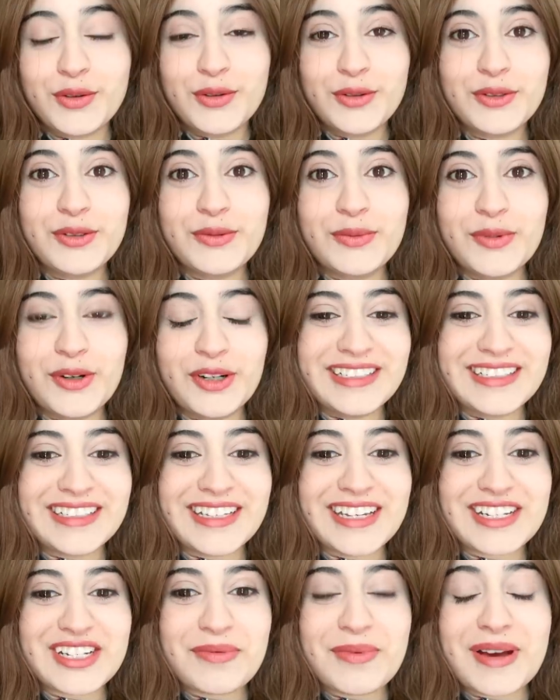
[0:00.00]
جود
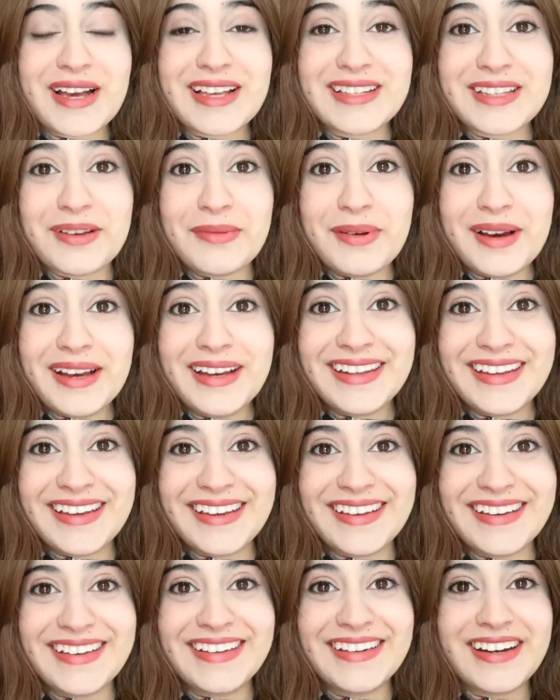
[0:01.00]
مورنينج يا جماعة صباح
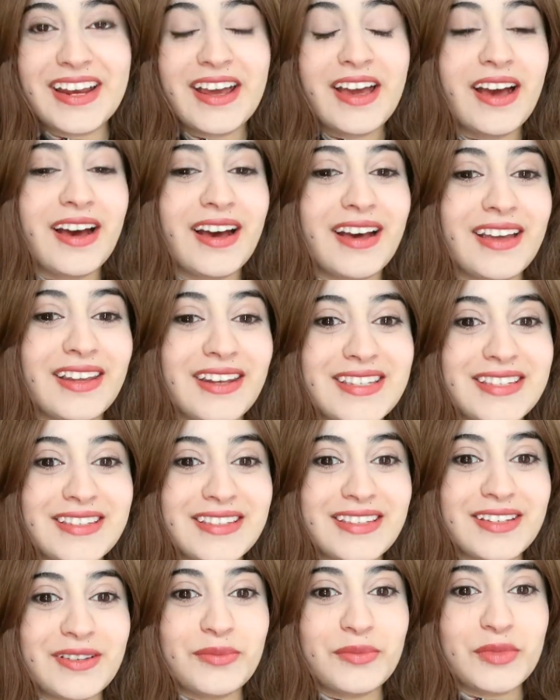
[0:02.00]
الخير
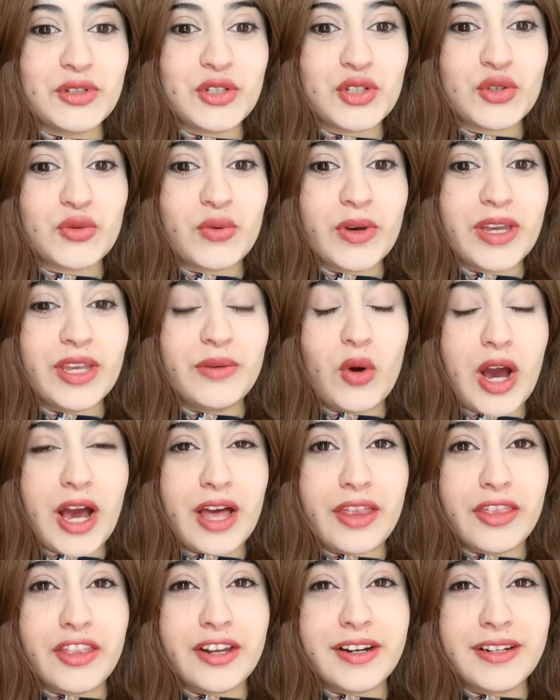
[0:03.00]
خلصت من شوي
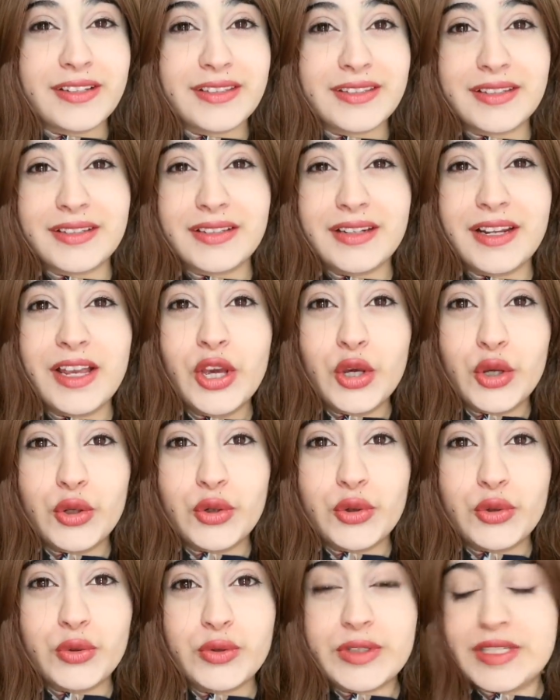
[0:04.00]
محاضرة
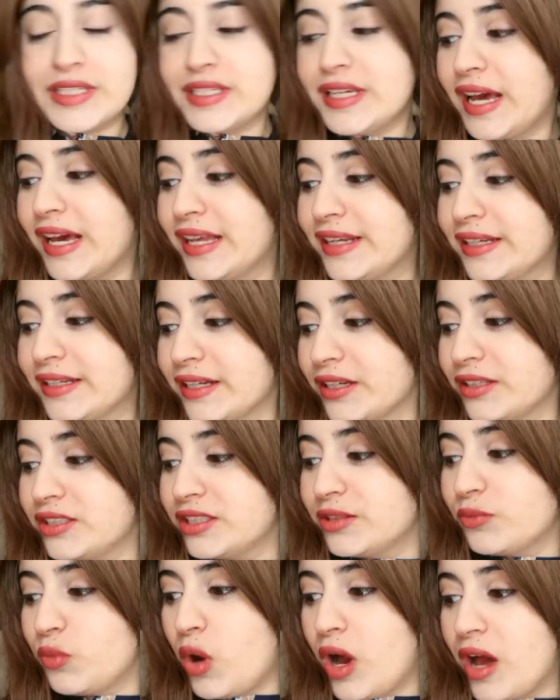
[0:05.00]
الروسي حاليا
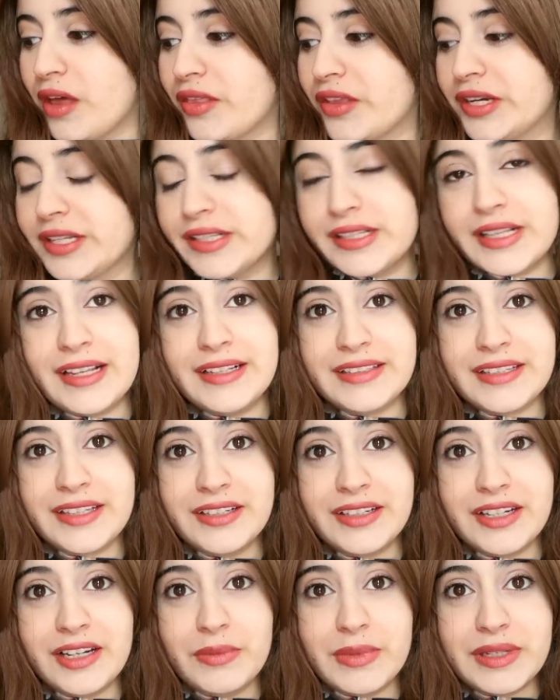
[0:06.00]
عندي محاضرة
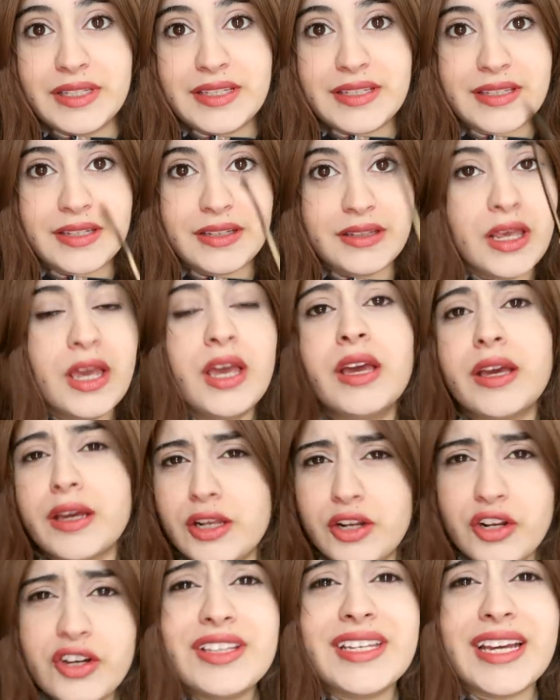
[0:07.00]
الانتين الميديسن
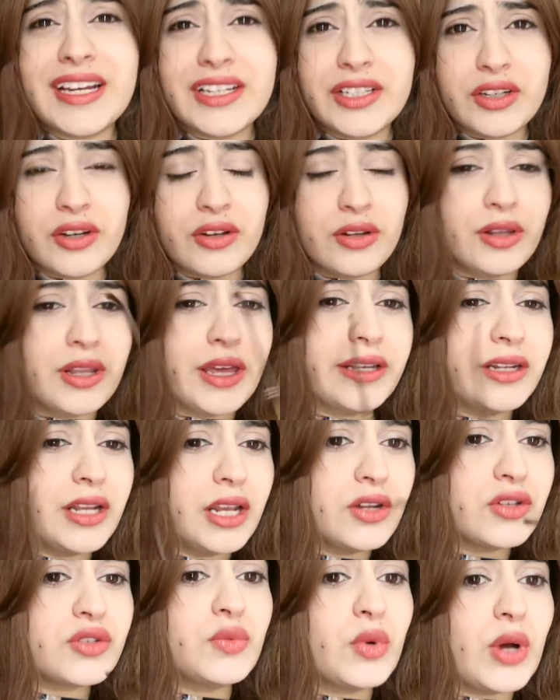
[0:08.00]
كلهم يعني اونلاين
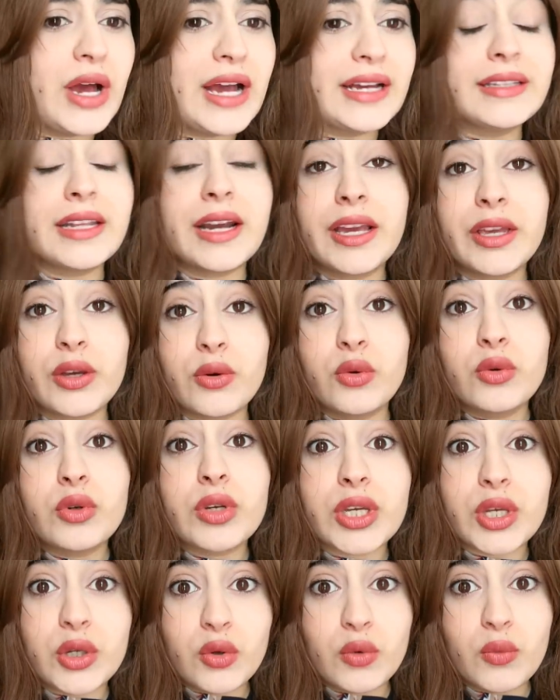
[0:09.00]
هالاسبوع هذا رح
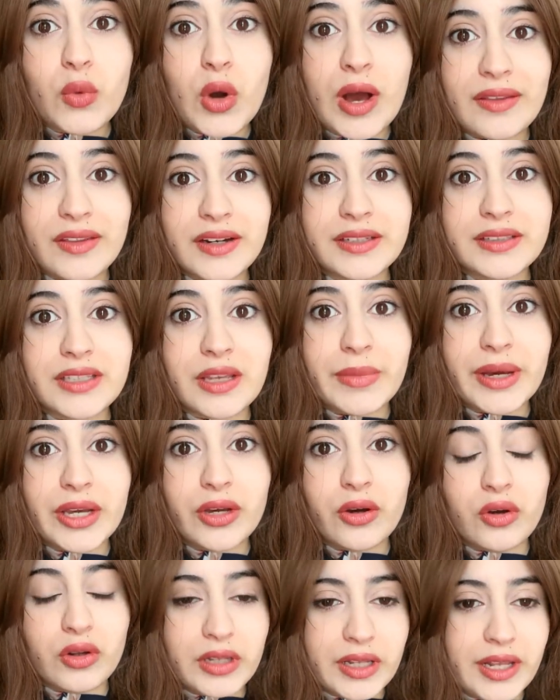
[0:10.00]
يكون كل المحاضرات تبعي
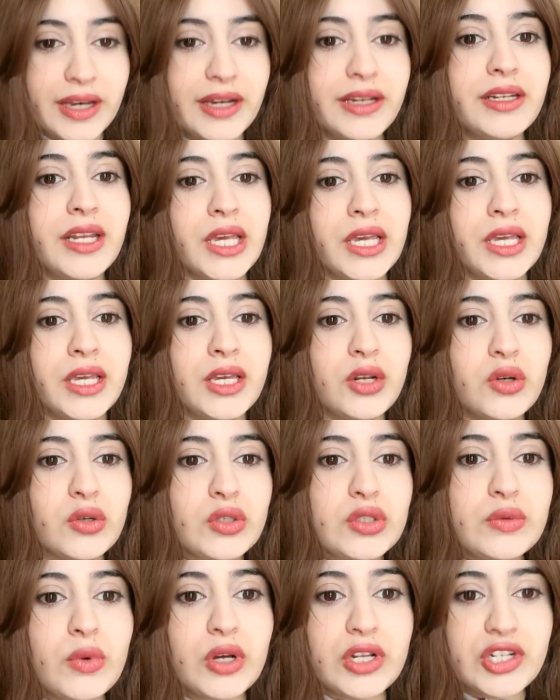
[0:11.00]
اونلاين
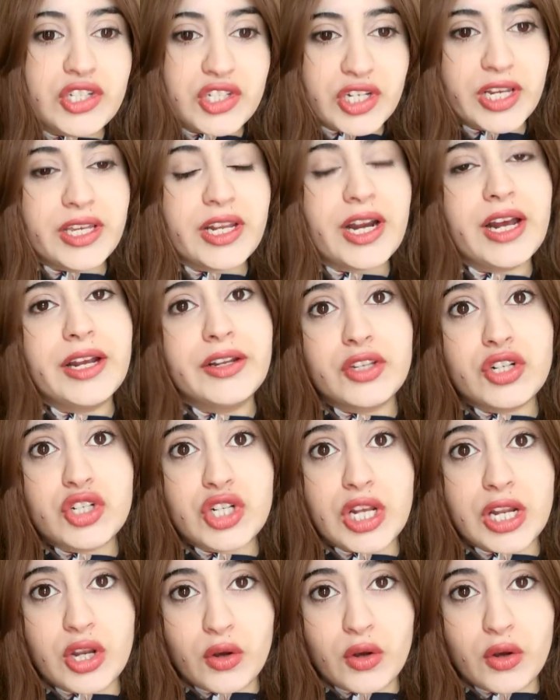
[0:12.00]
الاسبوع الجاي رح نرجع